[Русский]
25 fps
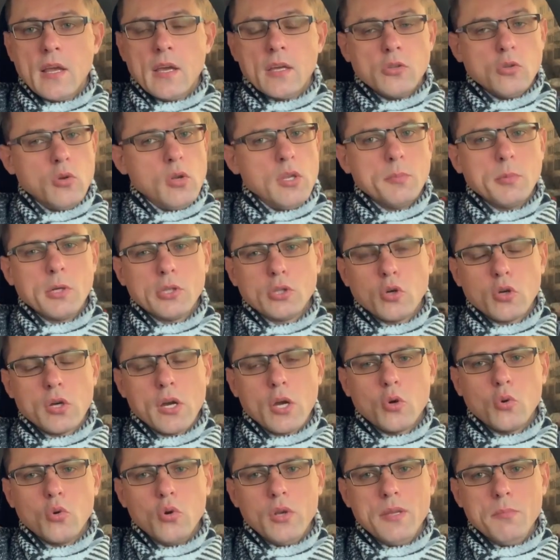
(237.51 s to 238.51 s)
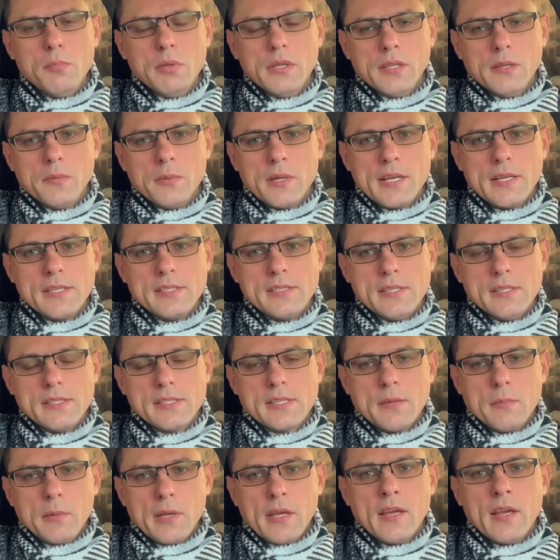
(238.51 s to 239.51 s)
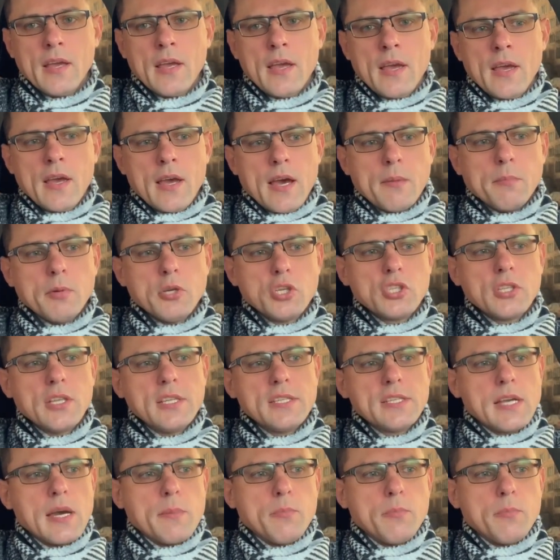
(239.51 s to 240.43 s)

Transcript: Ну, либо только кулибинами российскими. Обычно эти